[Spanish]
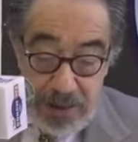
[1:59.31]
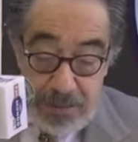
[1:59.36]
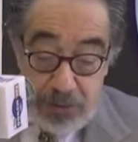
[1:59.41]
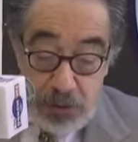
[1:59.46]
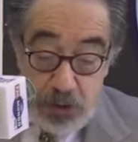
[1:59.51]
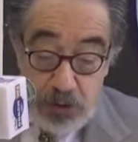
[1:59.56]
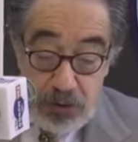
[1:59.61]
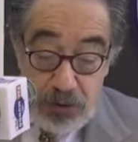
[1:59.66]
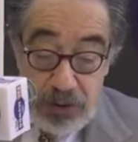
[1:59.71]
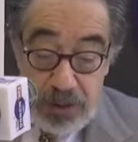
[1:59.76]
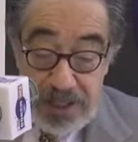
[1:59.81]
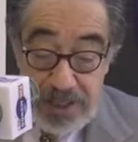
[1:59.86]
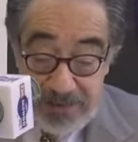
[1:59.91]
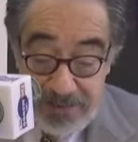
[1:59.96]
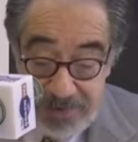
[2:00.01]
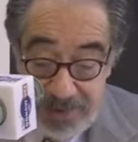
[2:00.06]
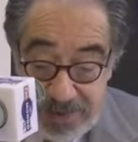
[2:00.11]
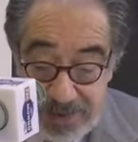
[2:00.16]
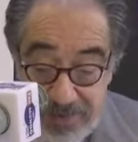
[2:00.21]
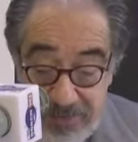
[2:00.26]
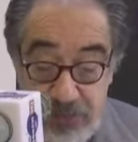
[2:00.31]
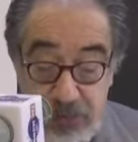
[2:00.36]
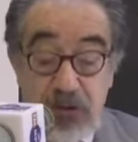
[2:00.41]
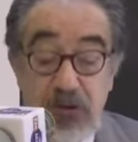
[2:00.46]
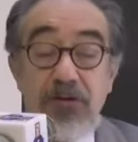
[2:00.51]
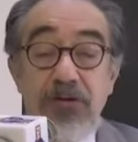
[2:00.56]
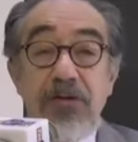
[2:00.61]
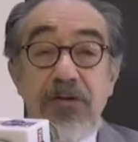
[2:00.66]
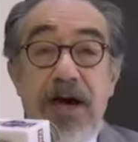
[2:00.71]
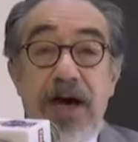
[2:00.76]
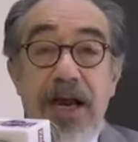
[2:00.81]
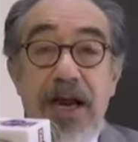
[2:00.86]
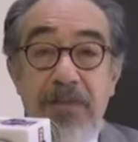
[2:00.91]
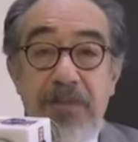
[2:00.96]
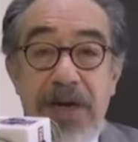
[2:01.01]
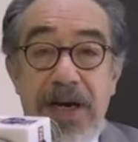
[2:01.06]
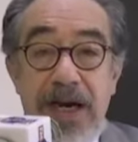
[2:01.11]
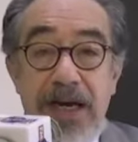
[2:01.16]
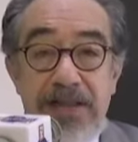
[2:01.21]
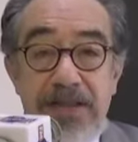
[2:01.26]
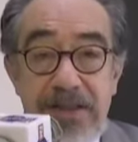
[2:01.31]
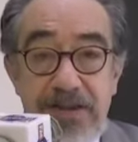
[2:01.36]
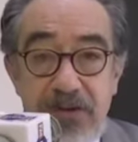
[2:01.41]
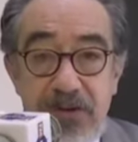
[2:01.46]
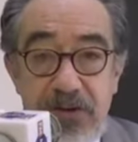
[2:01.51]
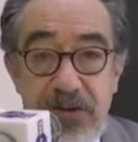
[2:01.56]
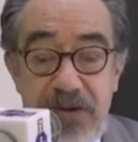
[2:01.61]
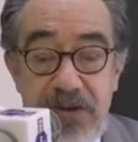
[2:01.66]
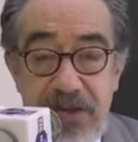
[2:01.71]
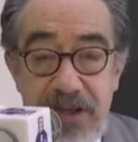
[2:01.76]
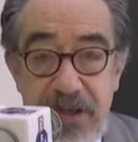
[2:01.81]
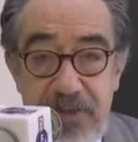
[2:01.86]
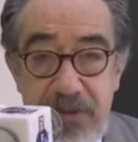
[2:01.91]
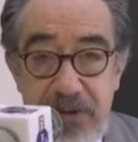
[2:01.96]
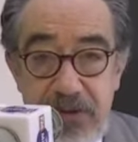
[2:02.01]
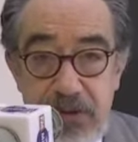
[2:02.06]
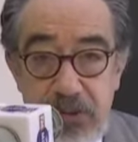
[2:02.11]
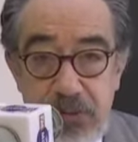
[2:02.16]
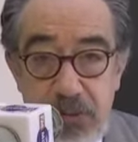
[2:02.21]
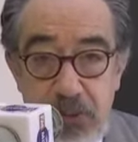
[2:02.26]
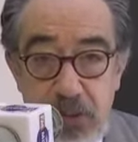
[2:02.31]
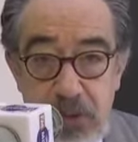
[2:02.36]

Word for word: por incitación a la paralización de servicios